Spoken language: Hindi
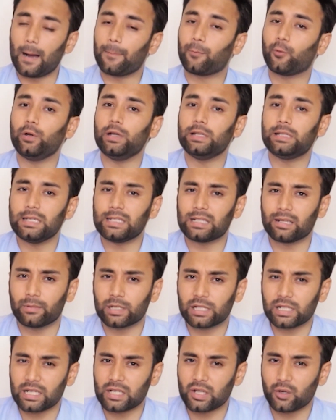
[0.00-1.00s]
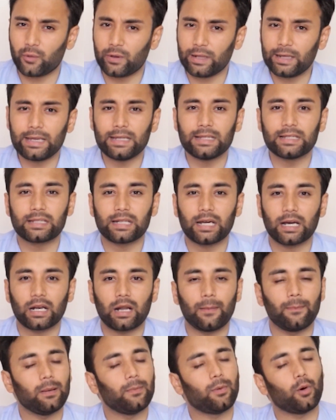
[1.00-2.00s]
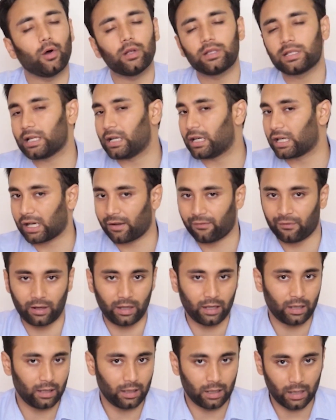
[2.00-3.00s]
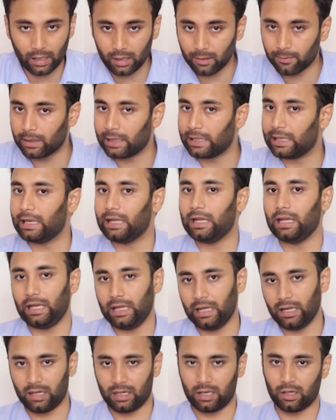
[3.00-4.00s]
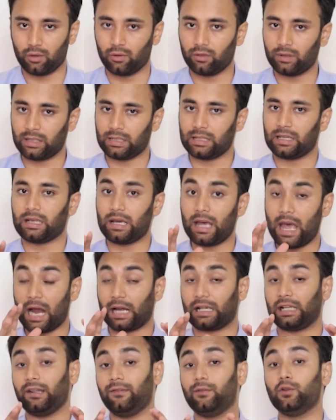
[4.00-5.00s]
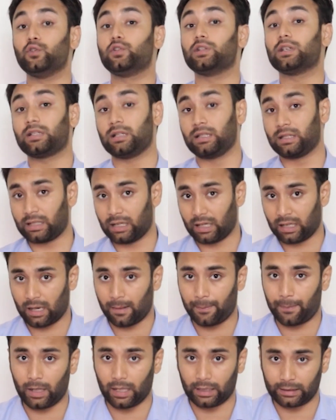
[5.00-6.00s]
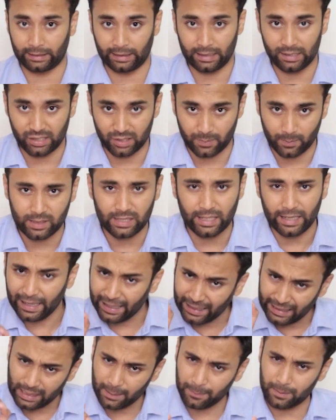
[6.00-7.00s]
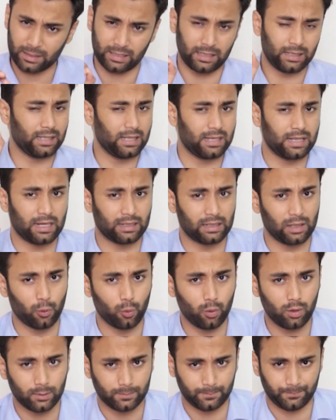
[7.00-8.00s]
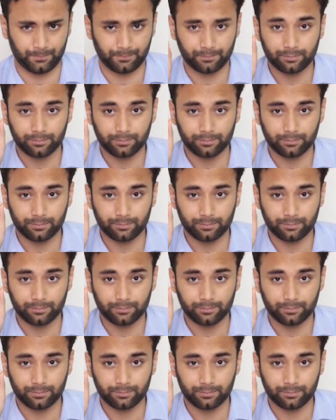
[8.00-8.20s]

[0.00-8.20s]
आपको ये चीज समझना जरूरी है कि इंस्टाग्राम पे बहुत ज्यादा ट्रैफिक है हर महीने एक करोड़ से ज्यादा एक्टिव यूजर्स इंस्टाग्राम पे आते हैं जिसमें से एट्टी परसेंट से ज्यादा लोग